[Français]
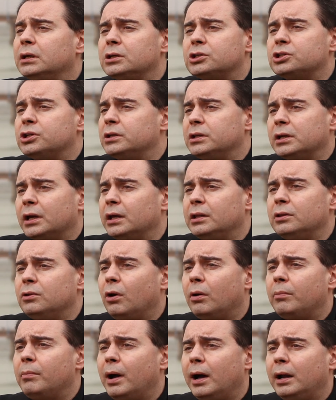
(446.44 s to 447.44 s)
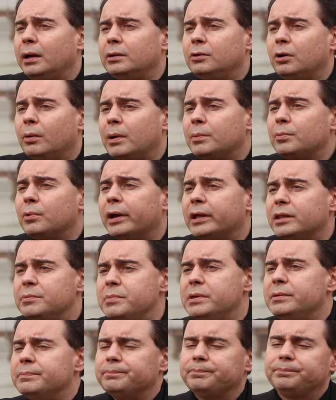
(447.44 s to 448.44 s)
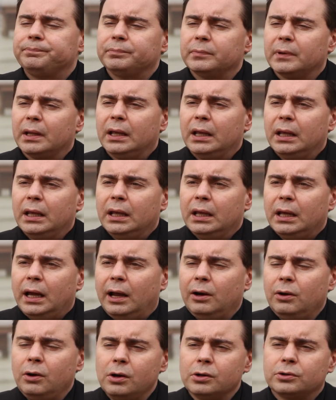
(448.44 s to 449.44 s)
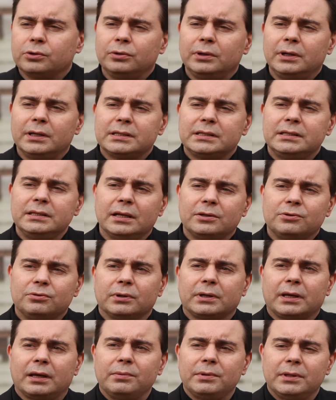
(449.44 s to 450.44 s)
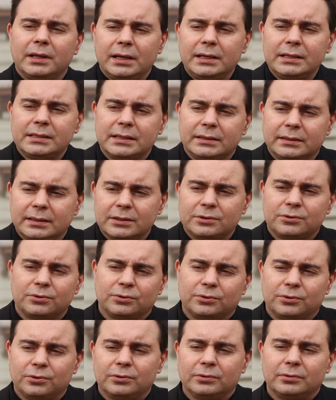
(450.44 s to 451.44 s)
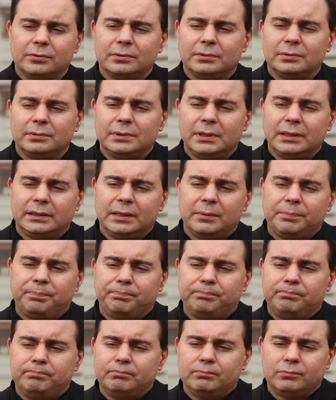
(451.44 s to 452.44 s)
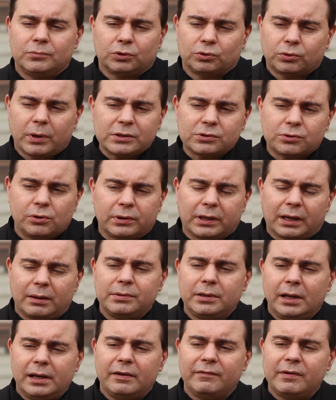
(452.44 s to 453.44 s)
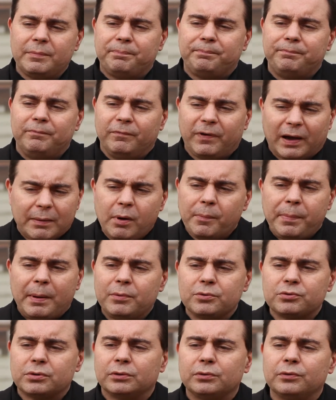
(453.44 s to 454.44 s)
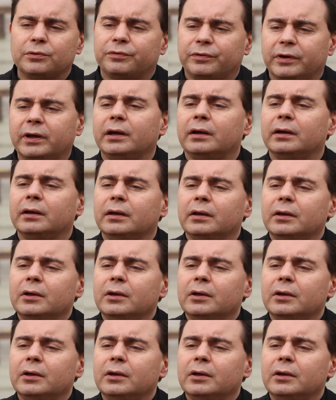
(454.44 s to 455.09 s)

et je dirais normal, normalement admis. Alors que la signature criminelle, c'était ce que n'était, en tout cas ce que le criminel n'avait vraiment pas besoin de faire,